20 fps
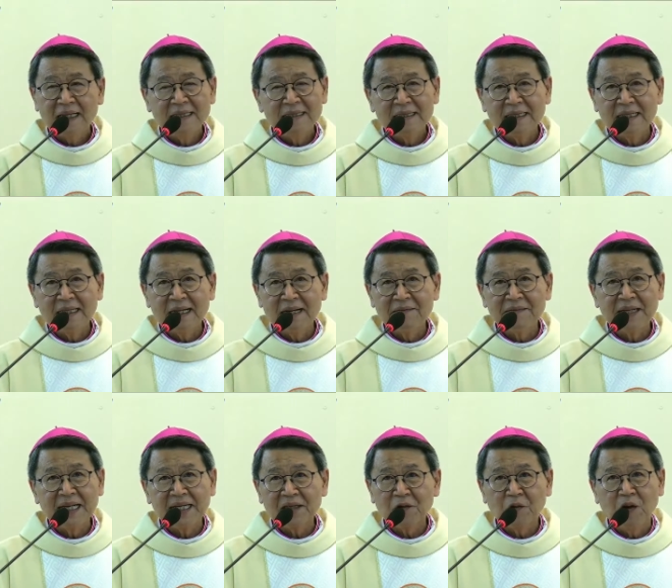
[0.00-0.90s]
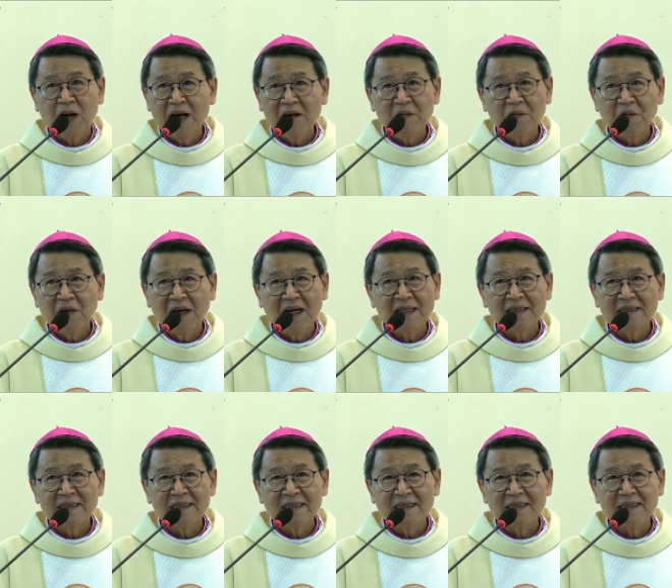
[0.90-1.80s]
anh chị em nghe thoáng qua
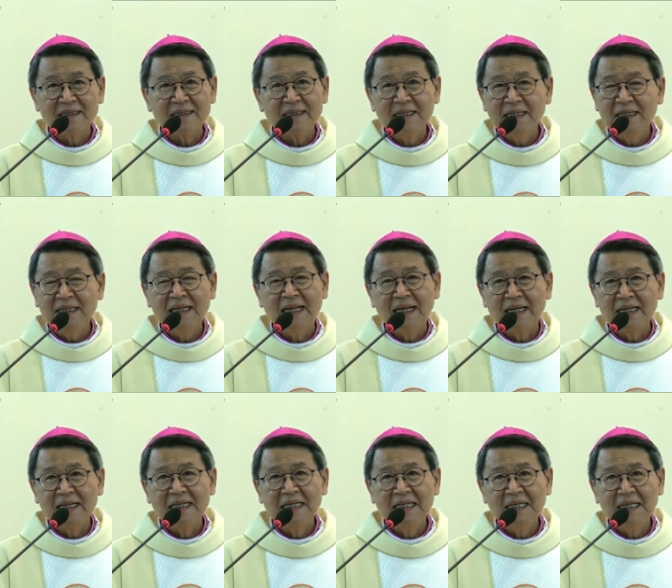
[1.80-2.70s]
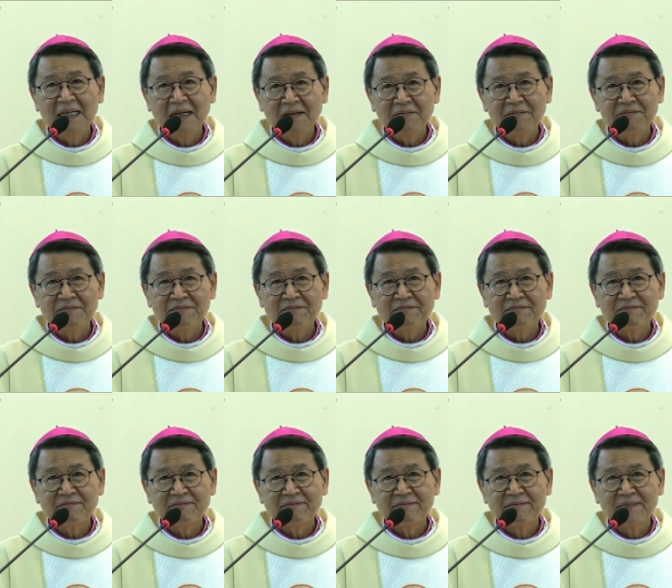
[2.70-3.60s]
thì ít để ý lắm
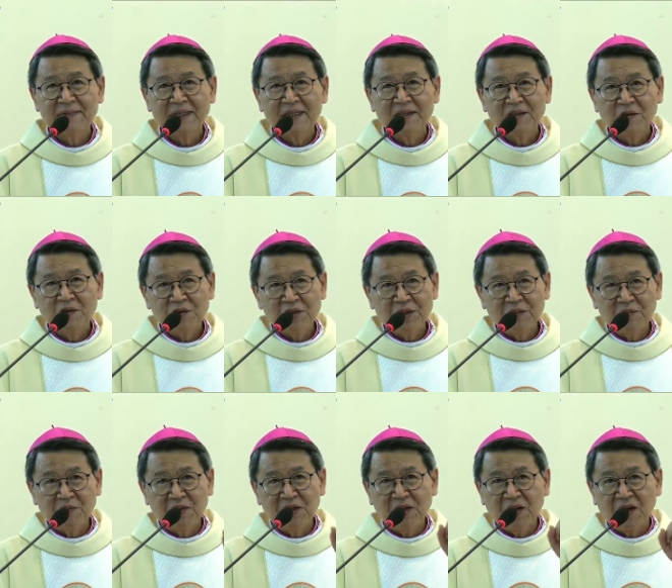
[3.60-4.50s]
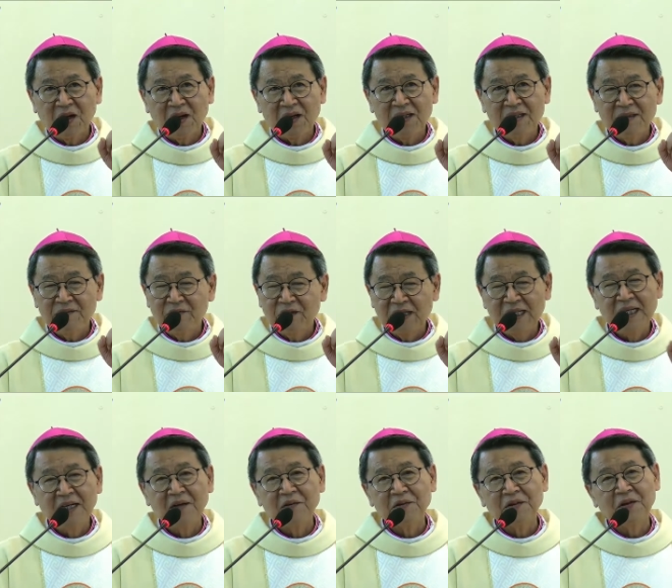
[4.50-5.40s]
tôi chỉ muốn nói một
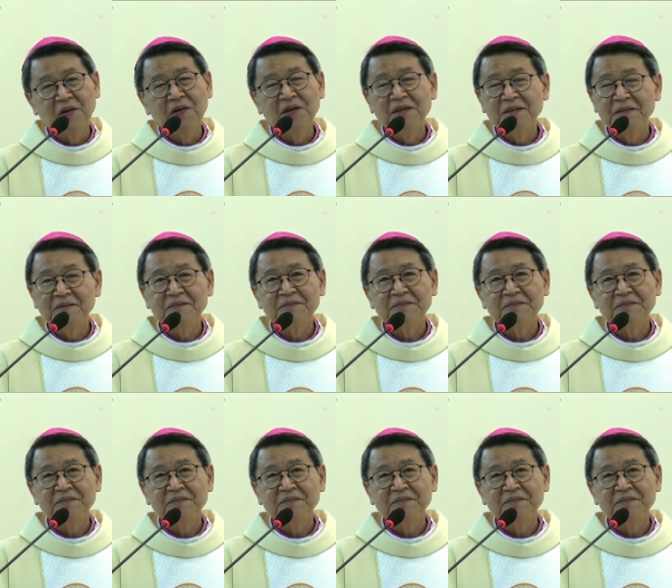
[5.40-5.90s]
điều thôi